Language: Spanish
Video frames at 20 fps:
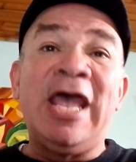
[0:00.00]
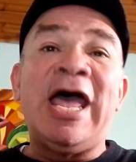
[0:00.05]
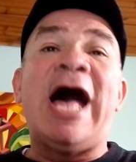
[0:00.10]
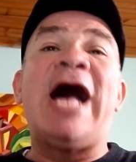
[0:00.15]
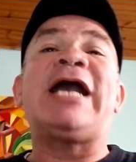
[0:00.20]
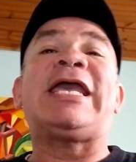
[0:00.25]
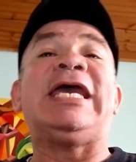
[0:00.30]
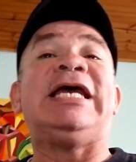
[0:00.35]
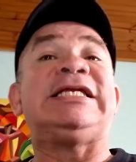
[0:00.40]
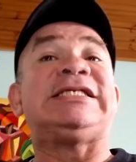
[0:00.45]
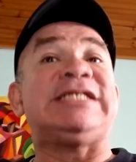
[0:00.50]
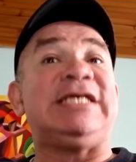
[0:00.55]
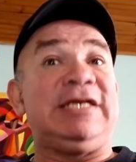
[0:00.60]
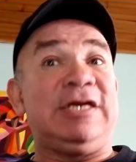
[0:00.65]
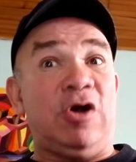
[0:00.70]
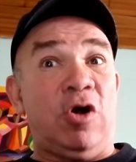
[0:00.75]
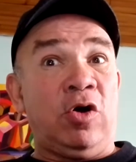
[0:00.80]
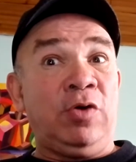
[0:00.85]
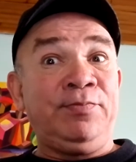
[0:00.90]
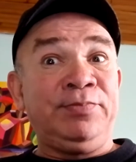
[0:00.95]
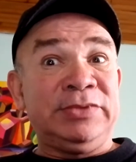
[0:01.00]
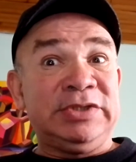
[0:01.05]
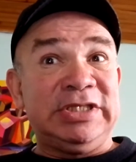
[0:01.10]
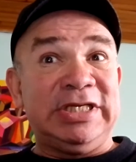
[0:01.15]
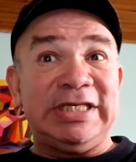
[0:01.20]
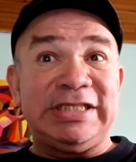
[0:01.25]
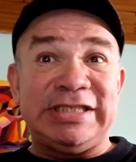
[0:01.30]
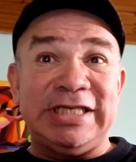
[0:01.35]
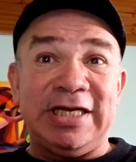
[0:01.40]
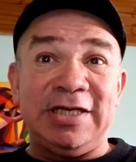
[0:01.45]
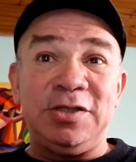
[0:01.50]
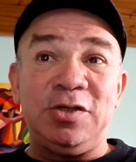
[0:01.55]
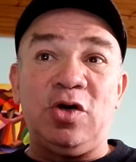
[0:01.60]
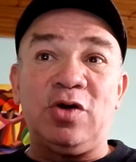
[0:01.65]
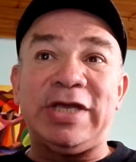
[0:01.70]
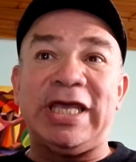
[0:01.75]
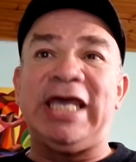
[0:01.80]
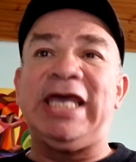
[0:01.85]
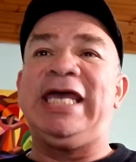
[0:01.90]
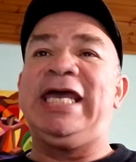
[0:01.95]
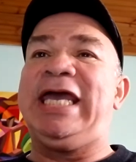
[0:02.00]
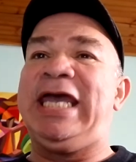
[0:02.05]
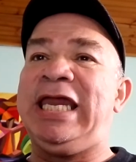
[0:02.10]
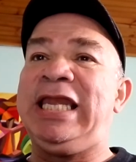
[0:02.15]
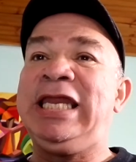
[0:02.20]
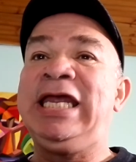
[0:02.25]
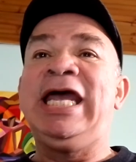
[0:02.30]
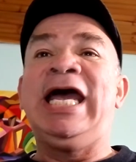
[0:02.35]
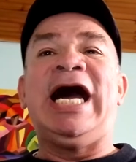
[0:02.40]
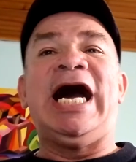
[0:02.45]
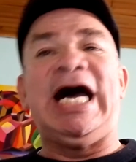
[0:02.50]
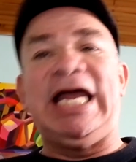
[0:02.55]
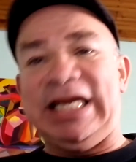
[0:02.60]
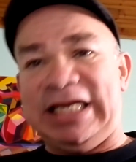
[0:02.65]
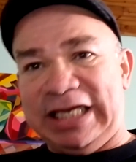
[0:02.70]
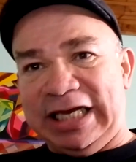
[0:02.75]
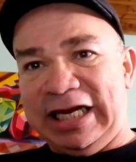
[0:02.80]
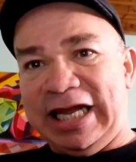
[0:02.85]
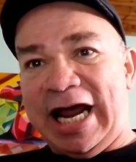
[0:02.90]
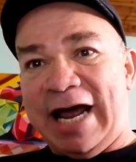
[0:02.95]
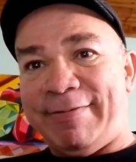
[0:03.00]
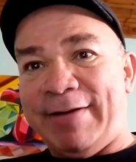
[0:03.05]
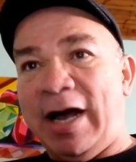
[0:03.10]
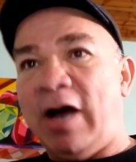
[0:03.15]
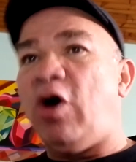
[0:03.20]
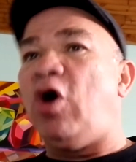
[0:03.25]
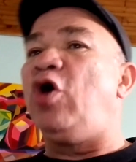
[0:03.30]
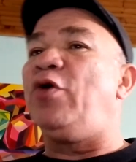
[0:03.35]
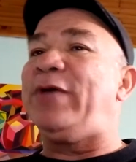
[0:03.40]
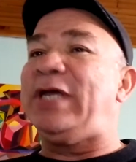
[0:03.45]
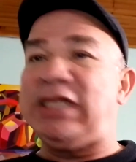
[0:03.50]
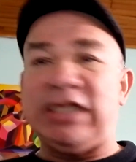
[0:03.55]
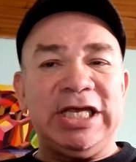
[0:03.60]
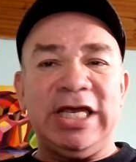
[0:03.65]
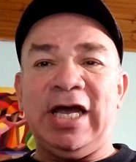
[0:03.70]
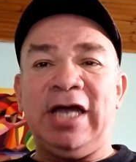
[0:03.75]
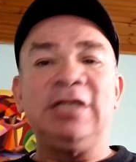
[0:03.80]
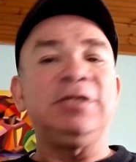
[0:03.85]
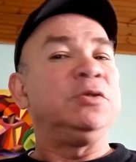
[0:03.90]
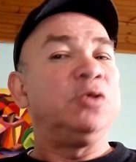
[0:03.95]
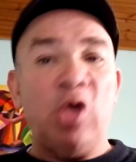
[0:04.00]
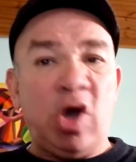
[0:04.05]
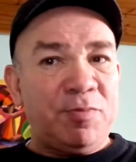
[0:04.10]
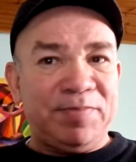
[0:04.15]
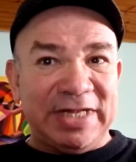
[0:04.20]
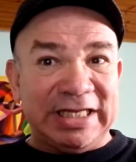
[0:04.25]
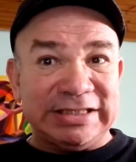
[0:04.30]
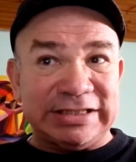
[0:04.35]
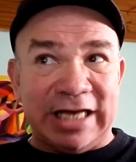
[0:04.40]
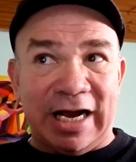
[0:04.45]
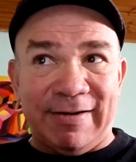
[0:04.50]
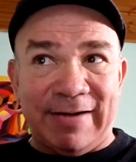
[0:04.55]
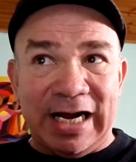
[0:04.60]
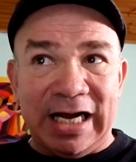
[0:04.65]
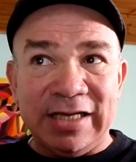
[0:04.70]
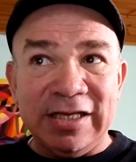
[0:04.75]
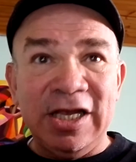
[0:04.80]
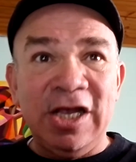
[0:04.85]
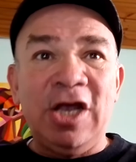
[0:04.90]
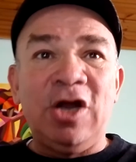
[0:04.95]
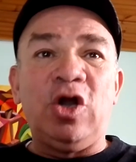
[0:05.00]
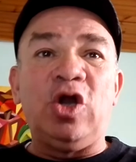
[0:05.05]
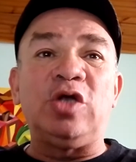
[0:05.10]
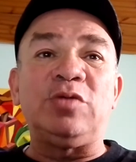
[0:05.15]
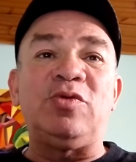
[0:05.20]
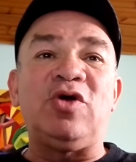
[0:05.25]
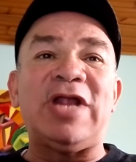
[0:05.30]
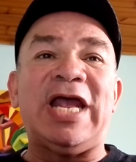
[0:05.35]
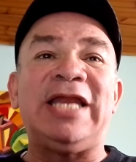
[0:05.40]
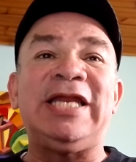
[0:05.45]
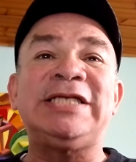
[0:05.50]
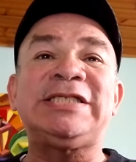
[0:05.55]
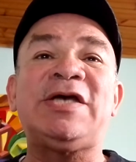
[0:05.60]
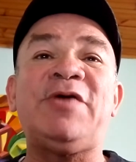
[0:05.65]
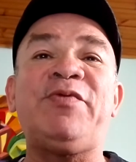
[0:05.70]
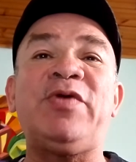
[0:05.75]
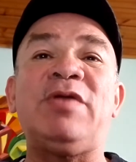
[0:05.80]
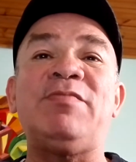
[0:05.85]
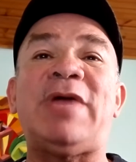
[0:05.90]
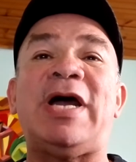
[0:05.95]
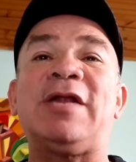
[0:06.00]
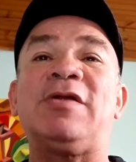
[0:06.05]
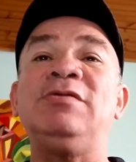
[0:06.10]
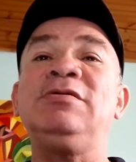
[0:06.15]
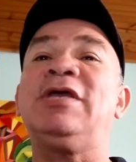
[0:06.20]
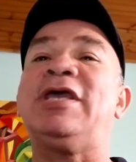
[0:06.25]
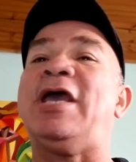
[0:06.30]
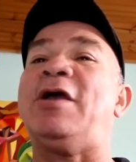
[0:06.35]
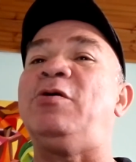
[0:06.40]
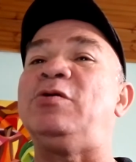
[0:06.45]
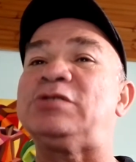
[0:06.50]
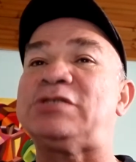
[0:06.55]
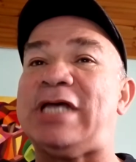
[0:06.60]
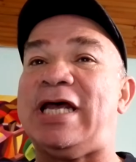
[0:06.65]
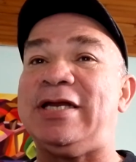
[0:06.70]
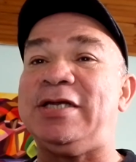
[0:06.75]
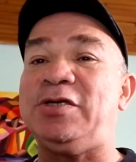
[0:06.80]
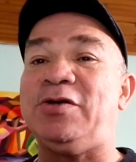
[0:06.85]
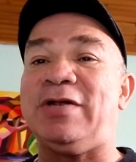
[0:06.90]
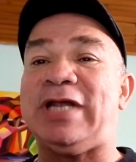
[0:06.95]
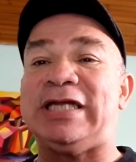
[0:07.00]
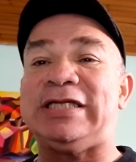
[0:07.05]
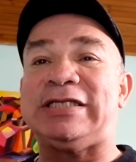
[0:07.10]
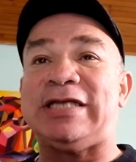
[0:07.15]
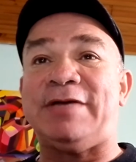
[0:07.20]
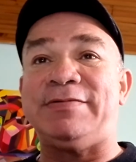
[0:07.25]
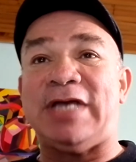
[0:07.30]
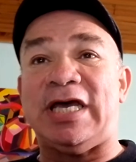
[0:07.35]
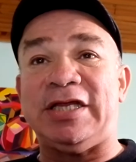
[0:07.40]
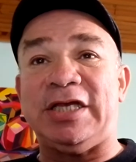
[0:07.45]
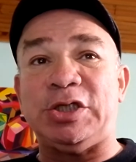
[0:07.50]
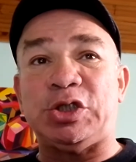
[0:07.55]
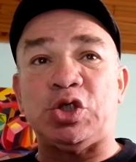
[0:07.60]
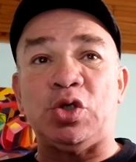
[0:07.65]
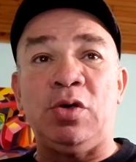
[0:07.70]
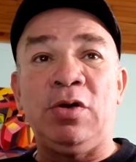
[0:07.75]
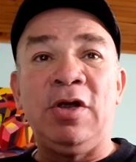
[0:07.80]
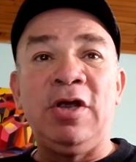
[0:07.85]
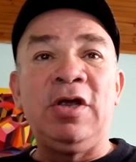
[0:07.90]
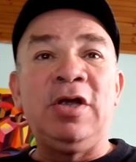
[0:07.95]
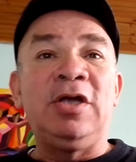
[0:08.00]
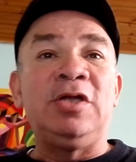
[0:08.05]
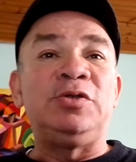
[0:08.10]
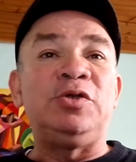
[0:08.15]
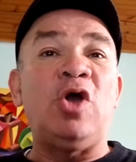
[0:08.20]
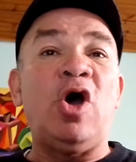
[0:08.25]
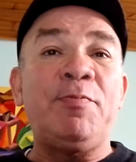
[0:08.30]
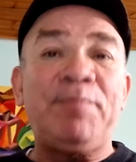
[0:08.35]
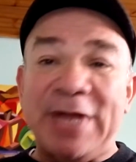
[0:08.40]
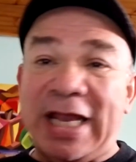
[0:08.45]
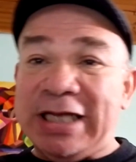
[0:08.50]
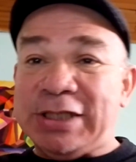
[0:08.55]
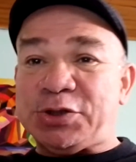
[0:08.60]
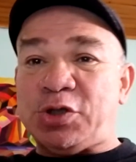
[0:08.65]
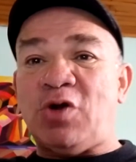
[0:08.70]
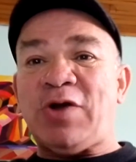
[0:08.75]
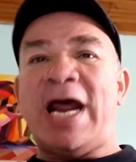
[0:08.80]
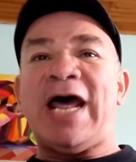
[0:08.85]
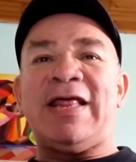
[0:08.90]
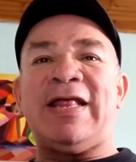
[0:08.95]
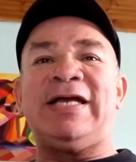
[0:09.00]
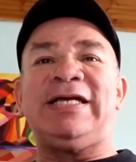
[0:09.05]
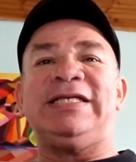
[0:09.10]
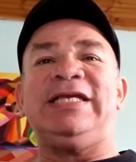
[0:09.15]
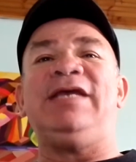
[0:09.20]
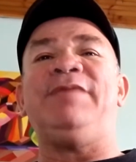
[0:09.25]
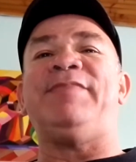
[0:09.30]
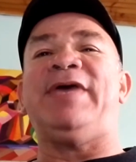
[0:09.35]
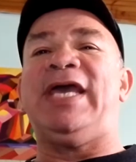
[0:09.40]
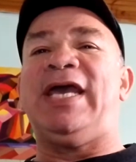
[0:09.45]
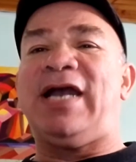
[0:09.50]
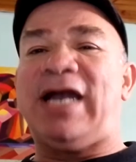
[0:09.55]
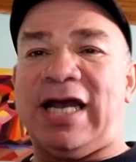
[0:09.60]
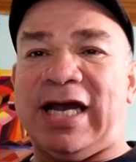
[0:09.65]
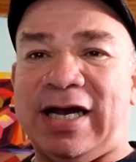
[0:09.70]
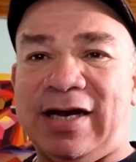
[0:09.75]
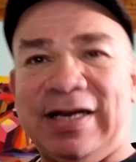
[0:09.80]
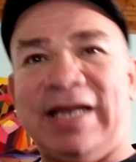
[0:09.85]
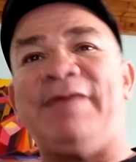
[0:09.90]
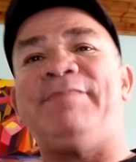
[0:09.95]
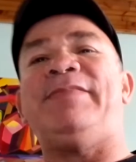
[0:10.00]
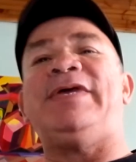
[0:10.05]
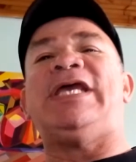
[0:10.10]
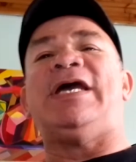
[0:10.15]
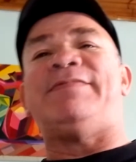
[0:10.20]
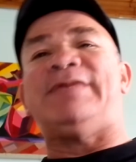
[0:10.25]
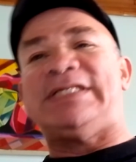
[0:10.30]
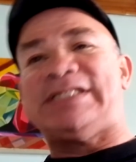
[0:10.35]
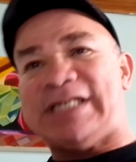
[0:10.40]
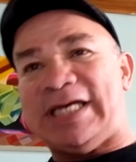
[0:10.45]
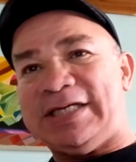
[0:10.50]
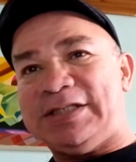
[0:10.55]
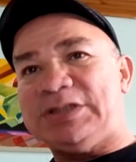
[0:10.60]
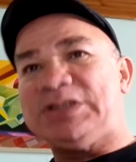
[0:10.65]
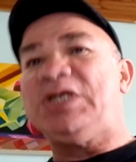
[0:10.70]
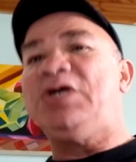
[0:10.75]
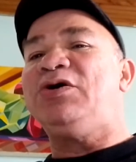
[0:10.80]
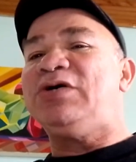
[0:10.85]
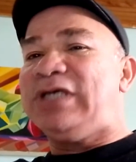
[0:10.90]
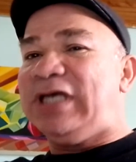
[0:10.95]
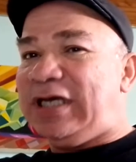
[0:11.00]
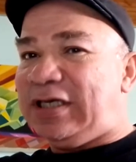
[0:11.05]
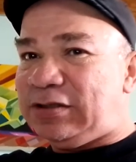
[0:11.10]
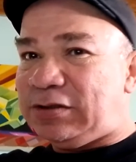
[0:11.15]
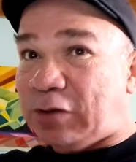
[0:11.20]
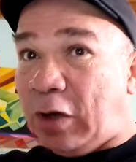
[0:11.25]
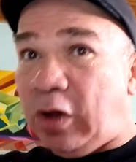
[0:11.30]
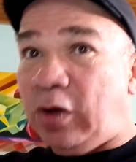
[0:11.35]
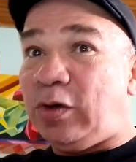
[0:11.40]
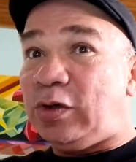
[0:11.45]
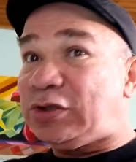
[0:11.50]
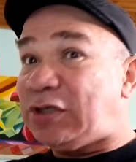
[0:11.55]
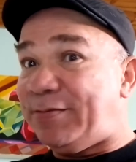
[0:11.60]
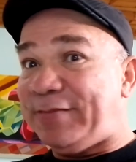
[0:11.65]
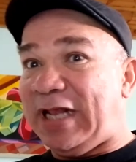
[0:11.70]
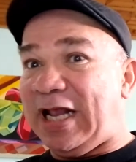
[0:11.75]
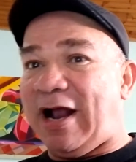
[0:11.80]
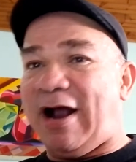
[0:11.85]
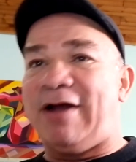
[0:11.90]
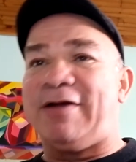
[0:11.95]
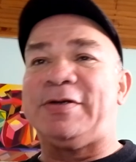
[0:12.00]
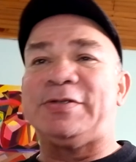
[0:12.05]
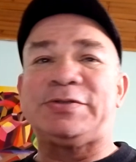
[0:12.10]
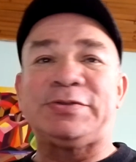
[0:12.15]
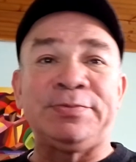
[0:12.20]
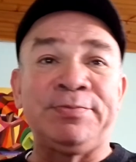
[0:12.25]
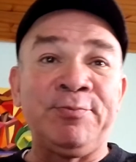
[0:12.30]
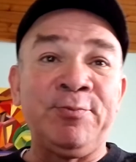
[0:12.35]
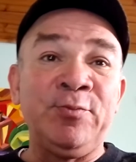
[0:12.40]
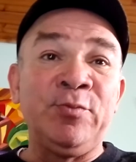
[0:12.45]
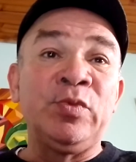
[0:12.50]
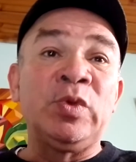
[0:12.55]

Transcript: Aquel se negó, diciendo que él alquilaba o vendía, no prestaba. Los Morales afirmaron que González Llorente había dicho no presto nada y me en Villavicencio y en todos los americanos.